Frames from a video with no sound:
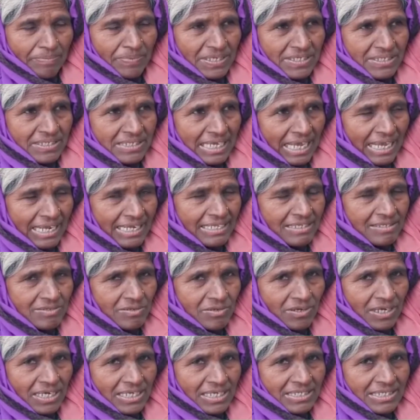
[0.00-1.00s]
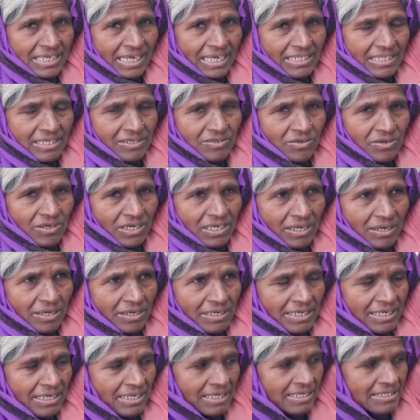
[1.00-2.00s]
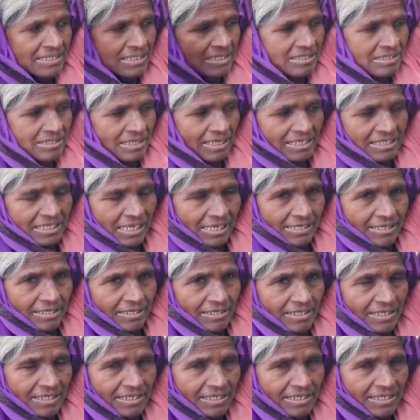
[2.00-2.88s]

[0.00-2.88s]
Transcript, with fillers: जब इस साल हो गई ज़्यादा ही हो गई अकेले ऐसी ऐसी